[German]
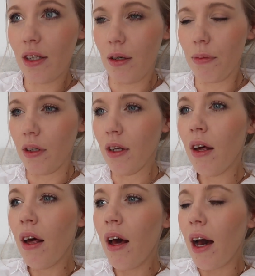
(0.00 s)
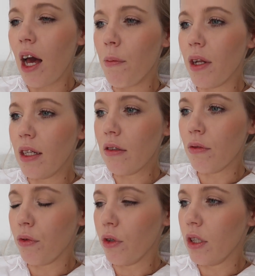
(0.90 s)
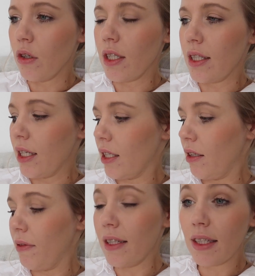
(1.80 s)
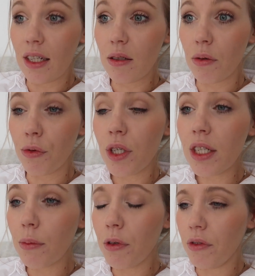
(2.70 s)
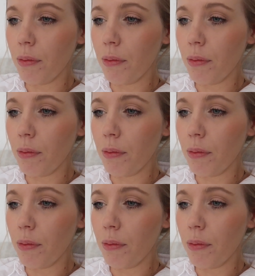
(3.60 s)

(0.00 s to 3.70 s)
Ich habe in einem der letzten Vlogs auch gesagt, ich weiß gar nicht mehr, wohin damit.